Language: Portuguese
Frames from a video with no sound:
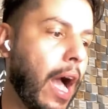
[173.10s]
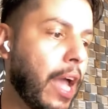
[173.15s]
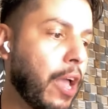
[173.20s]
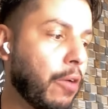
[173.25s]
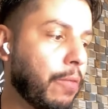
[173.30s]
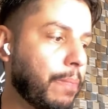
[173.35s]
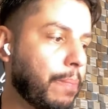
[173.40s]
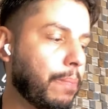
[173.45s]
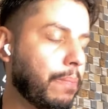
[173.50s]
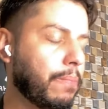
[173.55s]
Aí
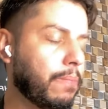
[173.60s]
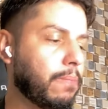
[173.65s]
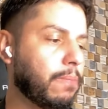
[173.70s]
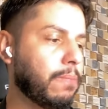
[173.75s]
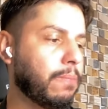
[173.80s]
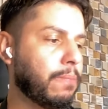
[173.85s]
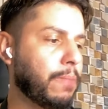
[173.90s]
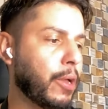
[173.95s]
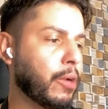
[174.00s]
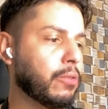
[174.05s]
eu
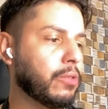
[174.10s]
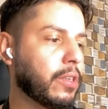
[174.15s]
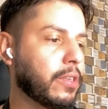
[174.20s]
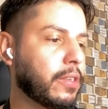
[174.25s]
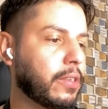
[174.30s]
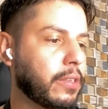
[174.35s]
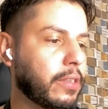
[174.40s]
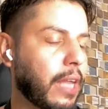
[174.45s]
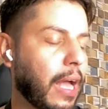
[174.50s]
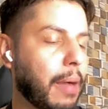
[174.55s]
pergunta
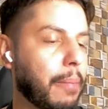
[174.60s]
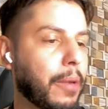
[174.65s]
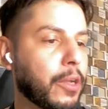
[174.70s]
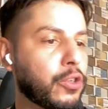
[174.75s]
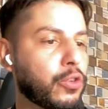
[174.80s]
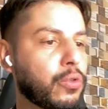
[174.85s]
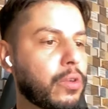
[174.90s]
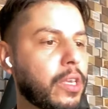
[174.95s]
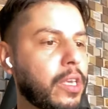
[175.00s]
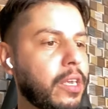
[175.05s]
assim, tá,
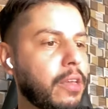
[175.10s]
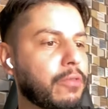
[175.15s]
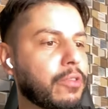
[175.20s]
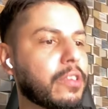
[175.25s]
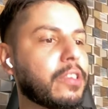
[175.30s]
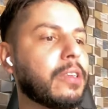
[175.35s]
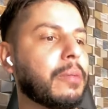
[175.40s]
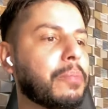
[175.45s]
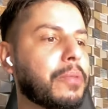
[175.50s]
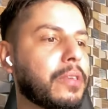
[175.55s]
mas o que
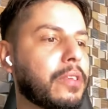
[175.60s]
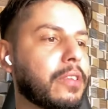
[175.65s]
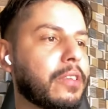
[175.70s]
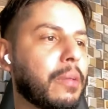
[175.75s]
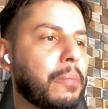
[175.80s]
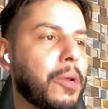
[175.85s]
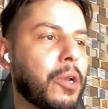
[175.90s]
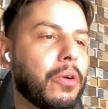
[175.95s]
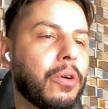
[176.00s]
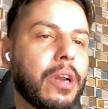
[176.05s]
você
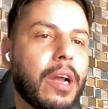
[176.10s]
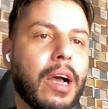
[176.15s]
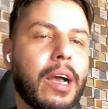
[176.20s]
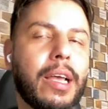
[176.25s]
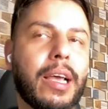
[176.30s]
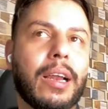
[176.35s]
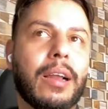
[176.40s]
precisa melhorar?